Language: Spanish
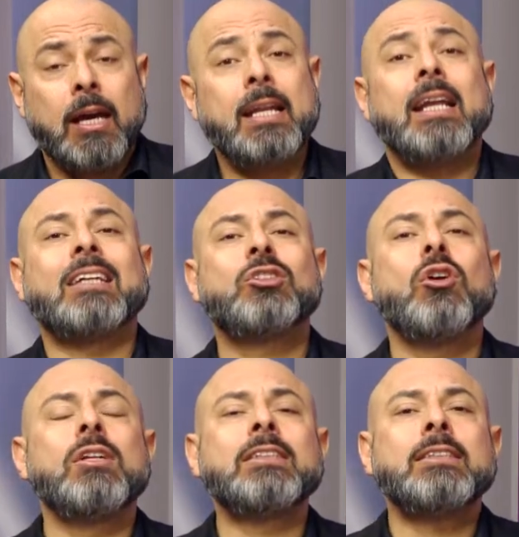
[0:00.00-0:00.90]

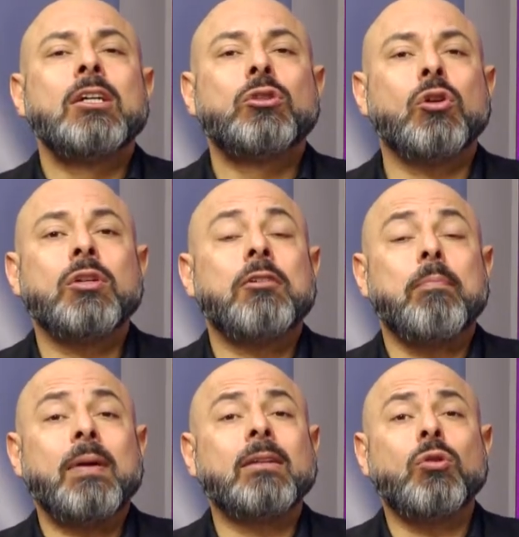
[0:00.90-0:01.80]
Generaciones donde de
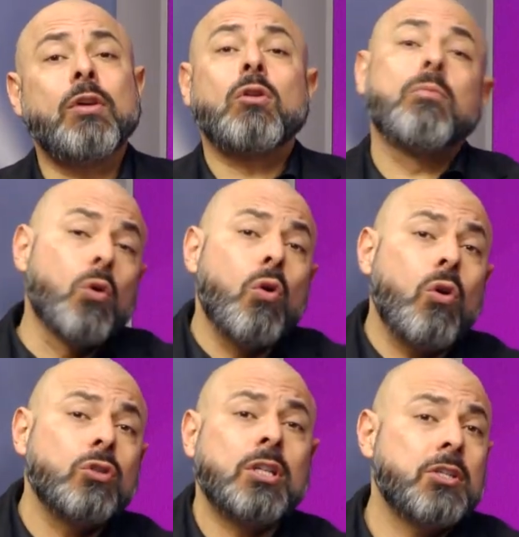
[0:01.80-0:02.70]
repente hubieron
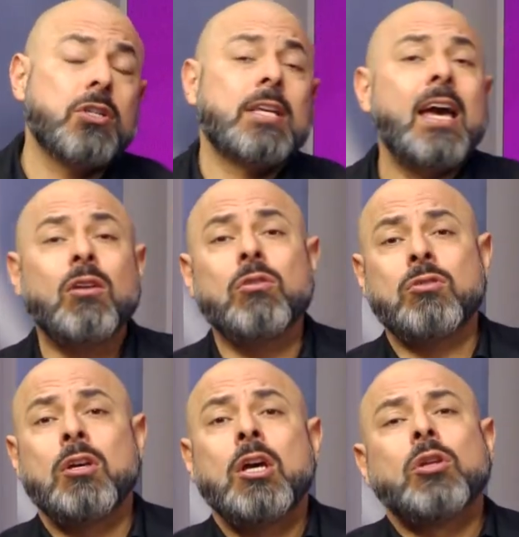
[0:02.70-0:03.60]
brujos,
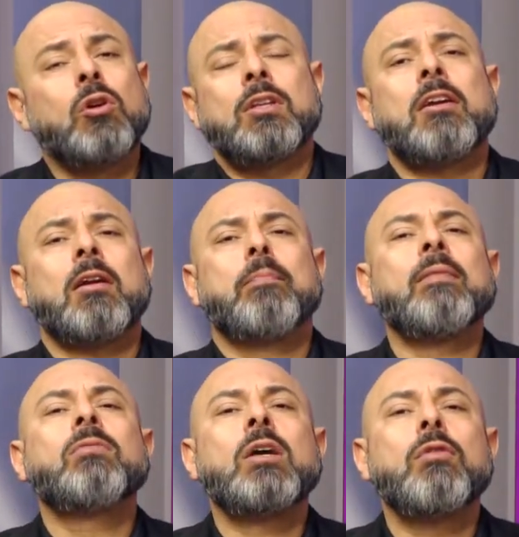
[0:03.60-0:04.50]
hechiceros, donde de
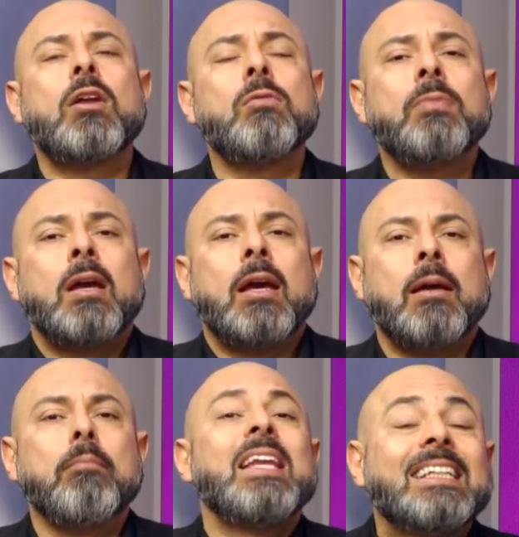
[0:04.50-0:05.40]
repente hubieron
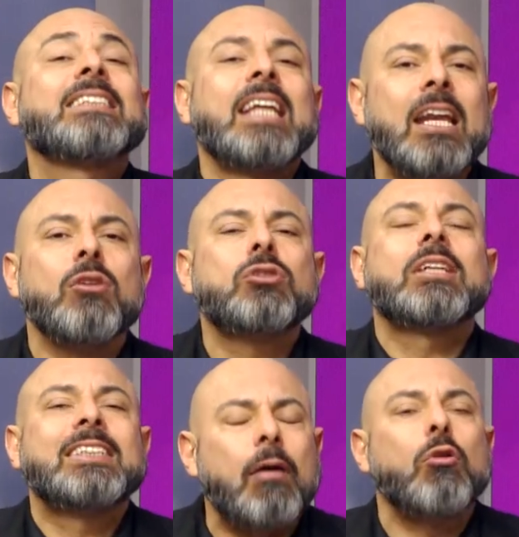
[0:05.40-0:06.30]
eh, ministerios
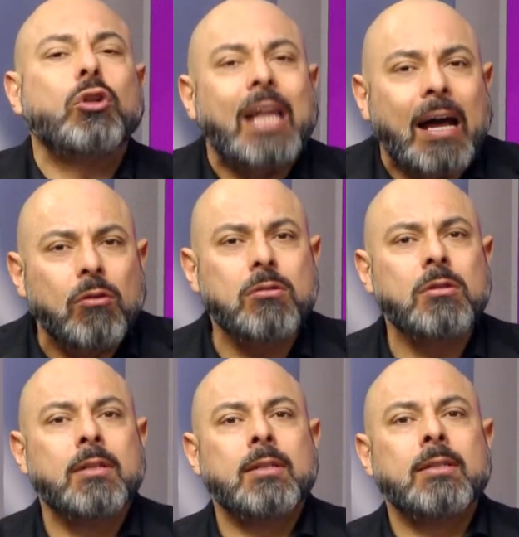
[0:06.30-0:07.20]
que se abortaron
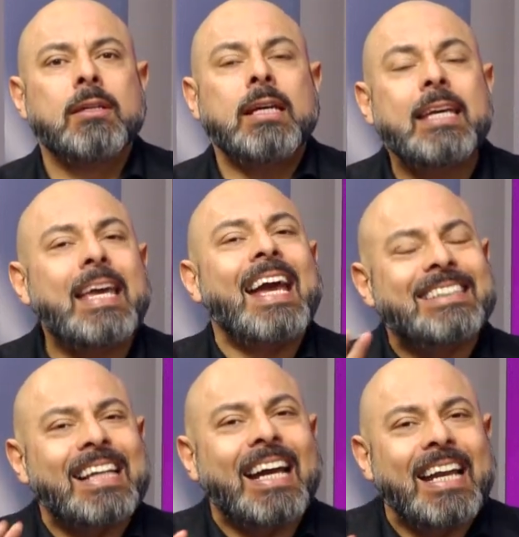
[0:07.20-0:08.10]
y que
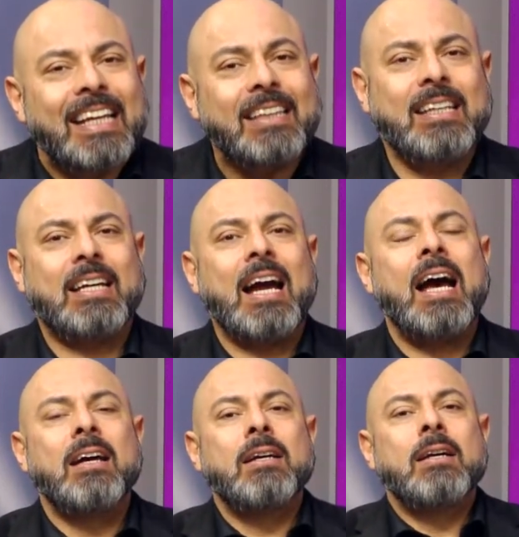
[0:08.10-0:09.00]
esa
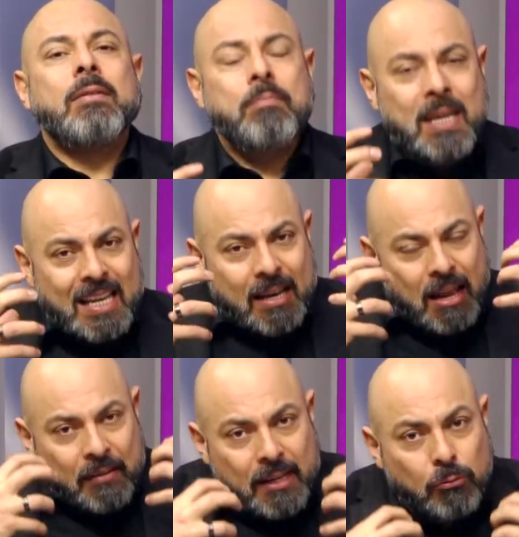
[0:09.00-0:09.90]
genética viene,
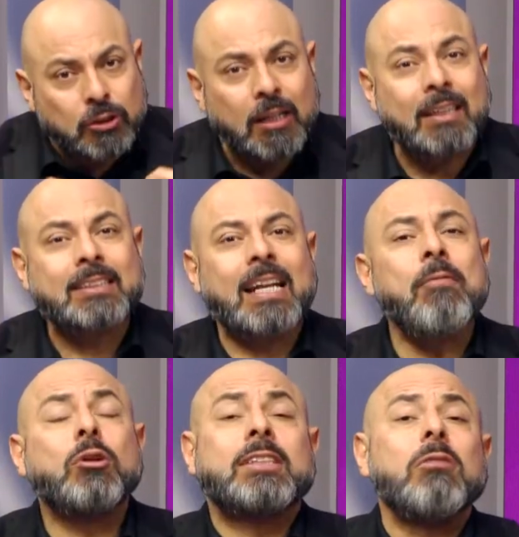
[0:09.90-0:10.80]
la venimos
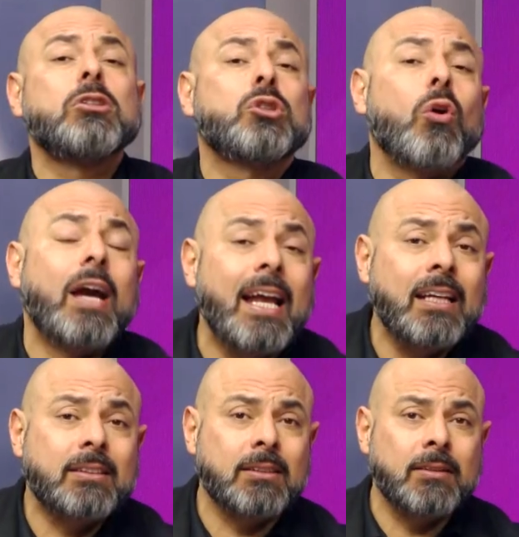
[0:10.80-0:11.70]
arrastrando, está en nuestros
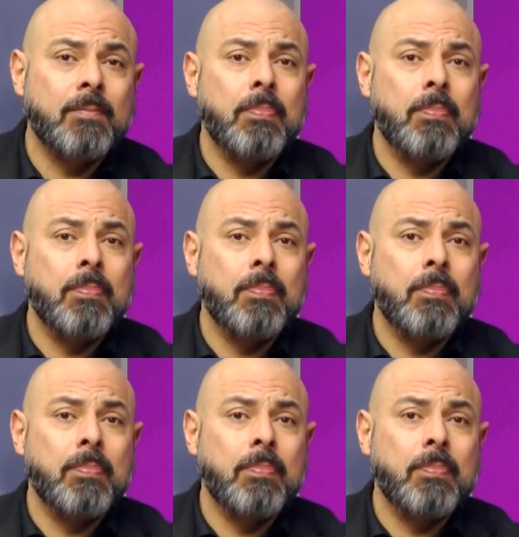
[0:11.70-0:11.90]
genes.